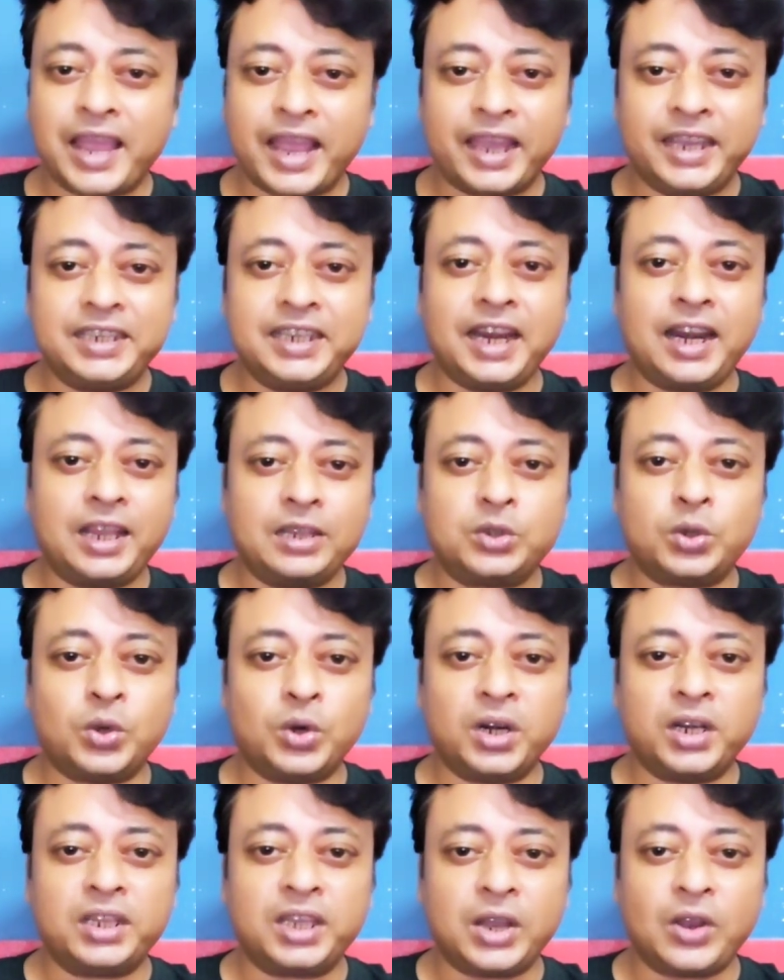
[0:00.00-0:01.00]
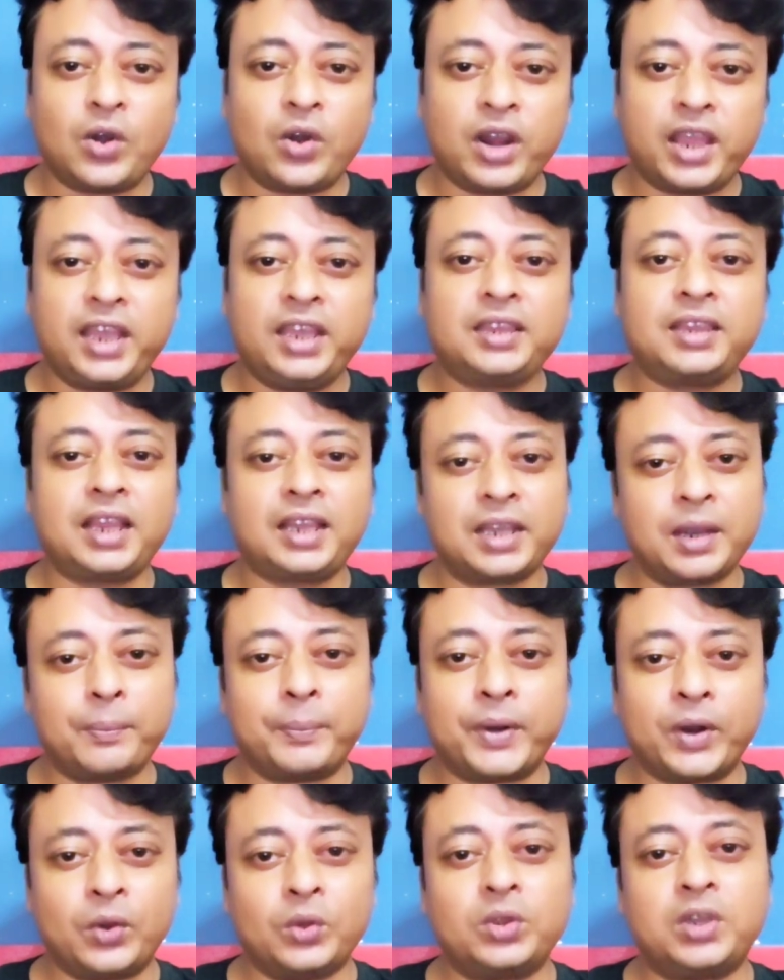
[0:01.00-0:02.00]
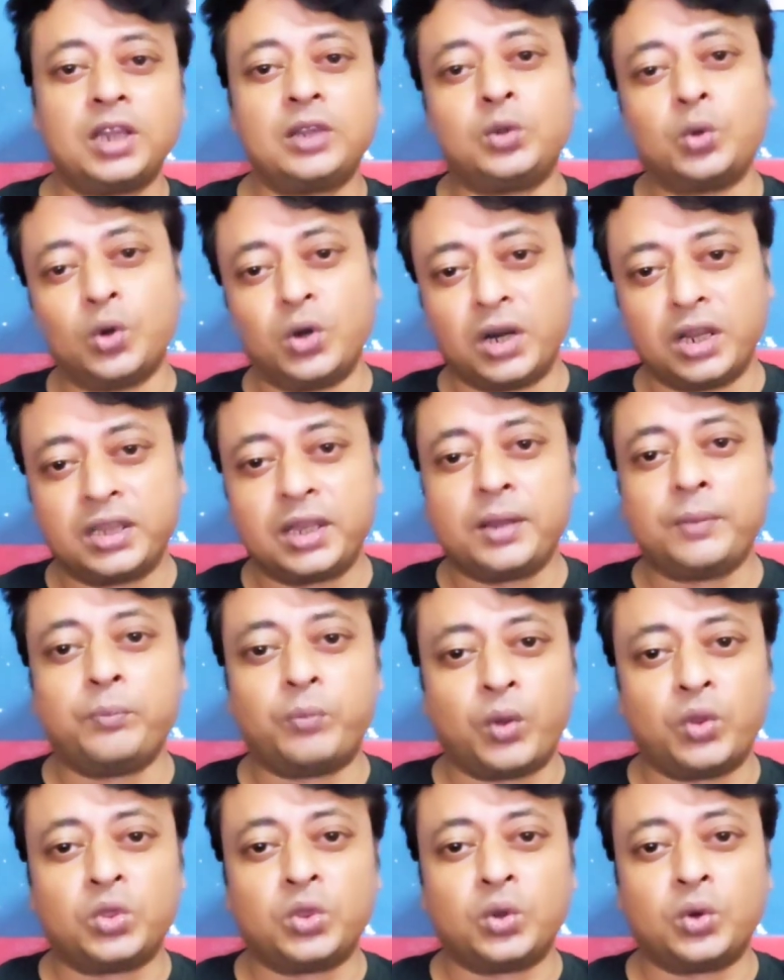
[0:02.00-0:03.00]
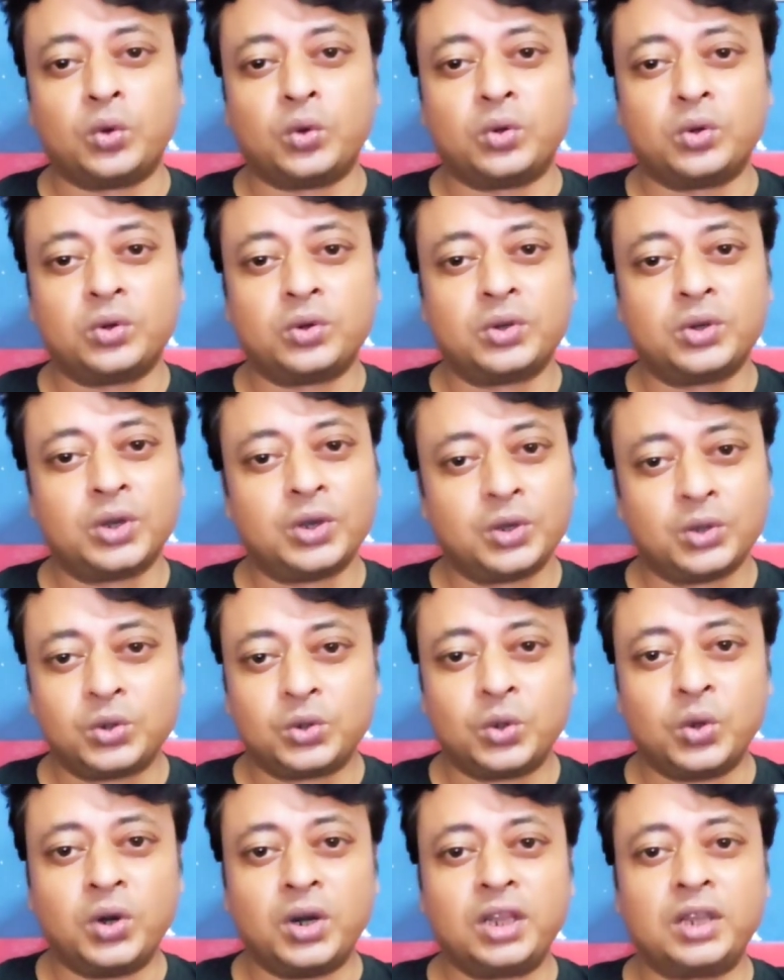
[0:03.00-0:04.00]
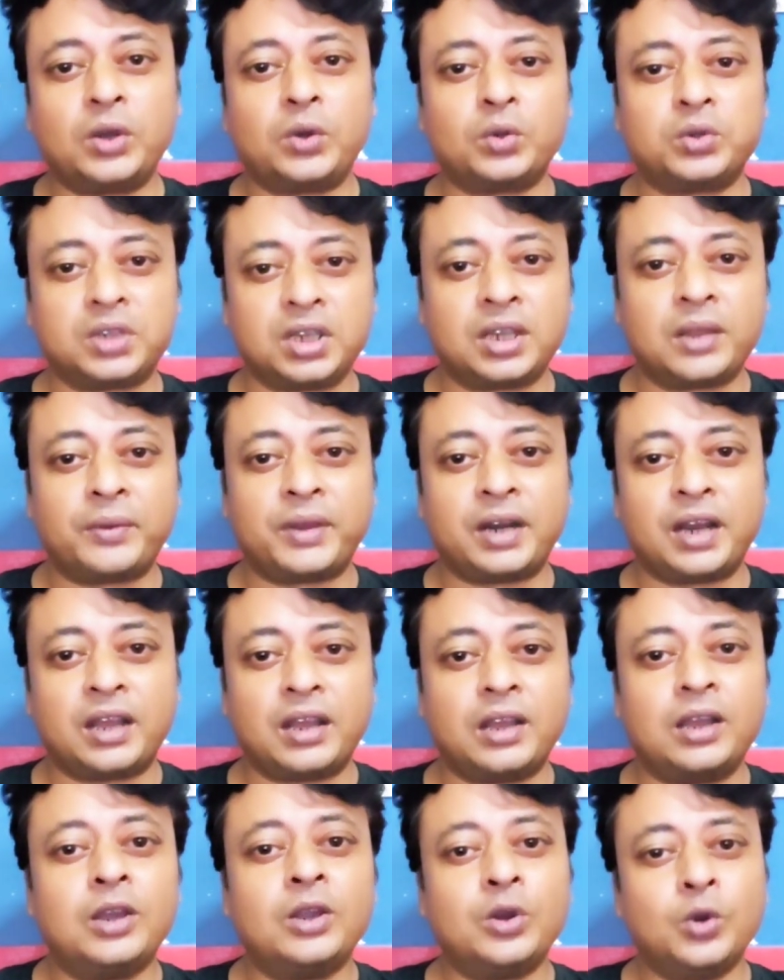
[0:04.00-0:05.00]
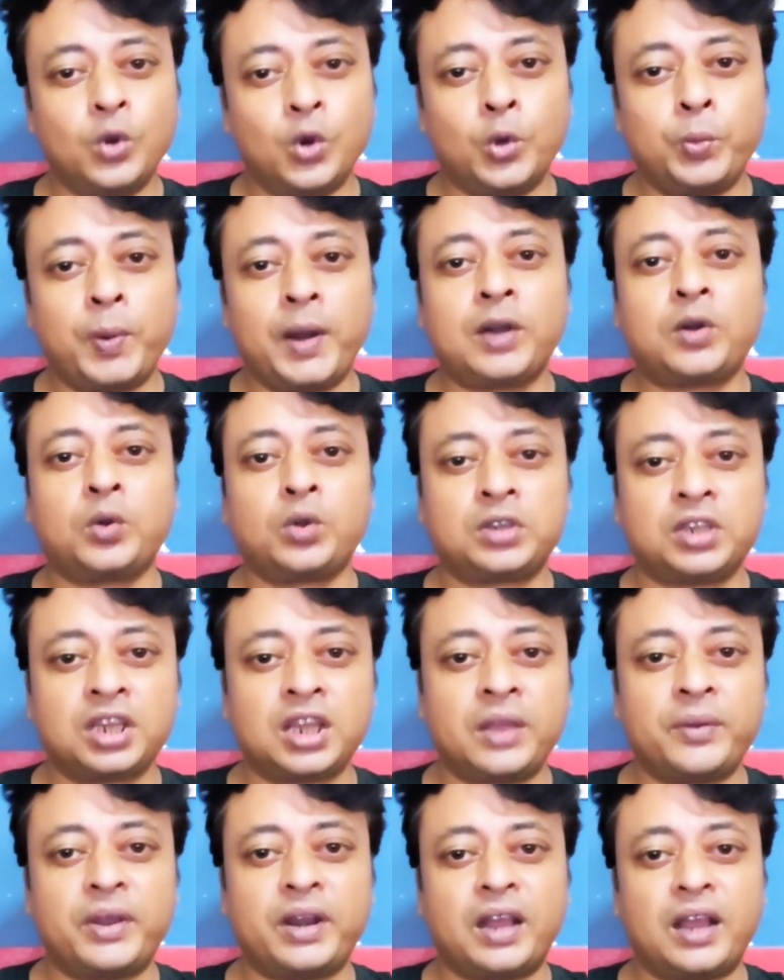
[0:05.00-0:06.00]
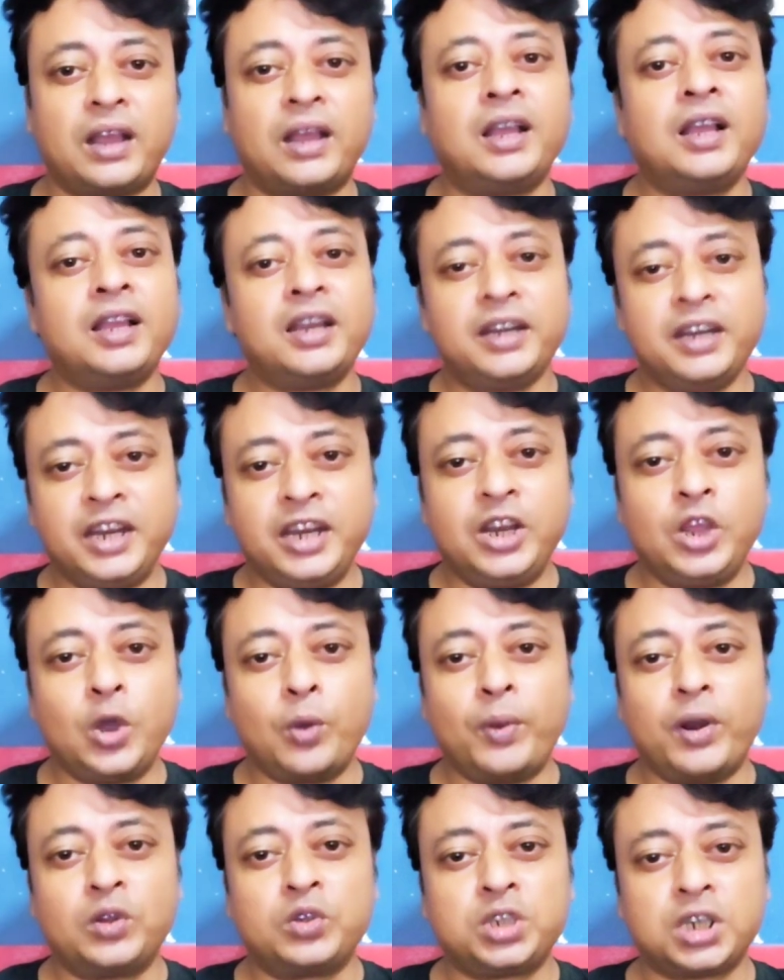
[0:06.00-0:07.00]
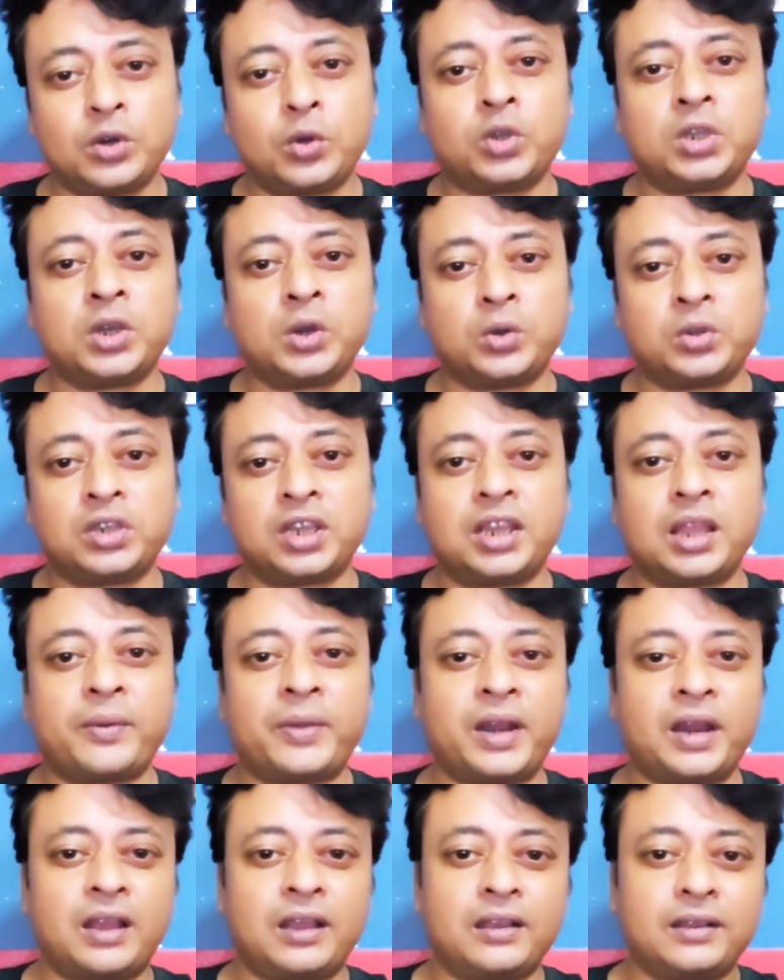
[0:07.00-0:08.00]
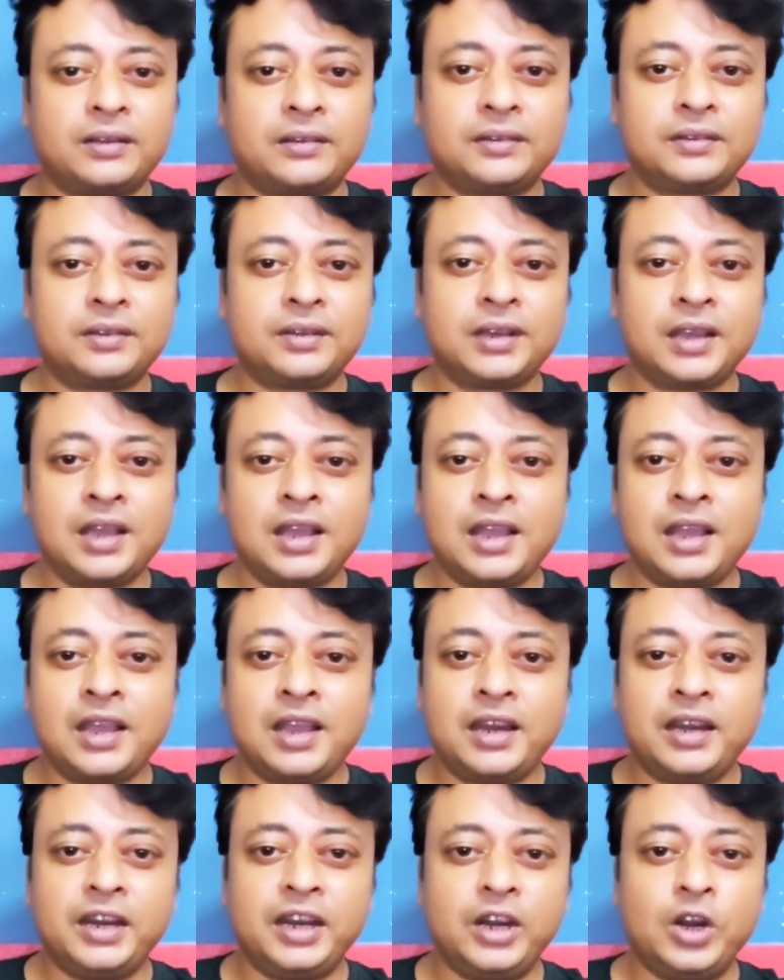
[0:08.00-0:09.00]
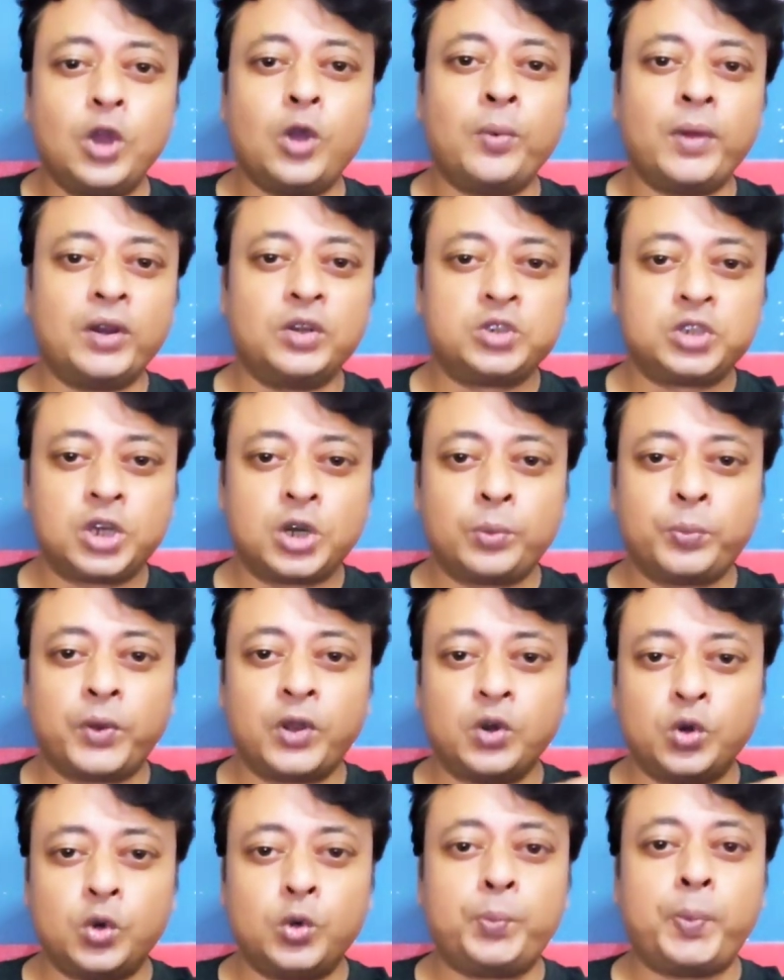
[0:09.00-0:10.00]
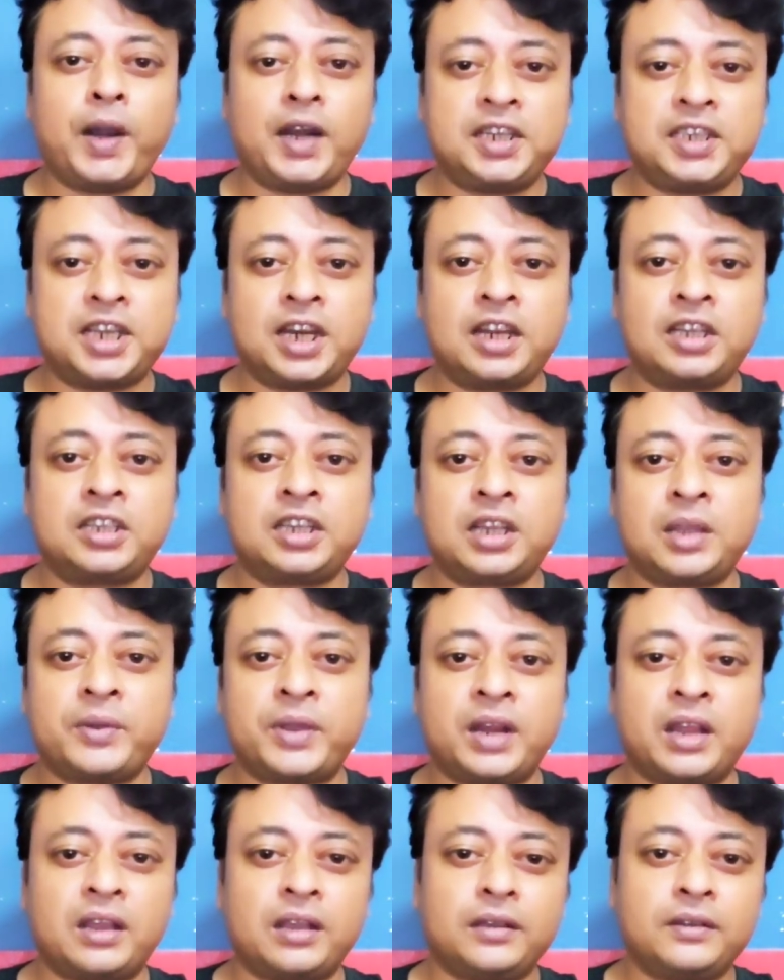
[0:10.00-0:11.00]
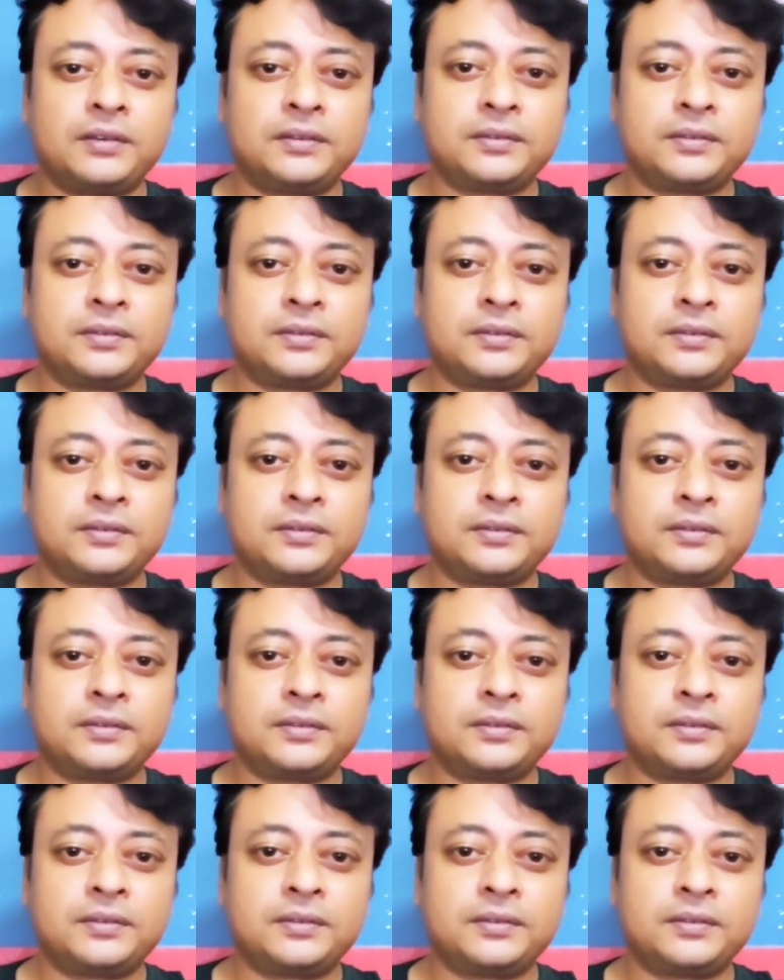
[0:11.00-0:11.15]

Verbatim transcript: এই যারা দুর্নীতি করে তাদের বিরুদ্ধে দুর্নীতি বন্ধ দুর্নীতি করতে দেবে না লুটপাট করতে দেবে না নিরীহ মানুষের ক্ষতি করতে দেবে না নিরীহ মানুষের ওপর লুটপাট চালাতে দেবে না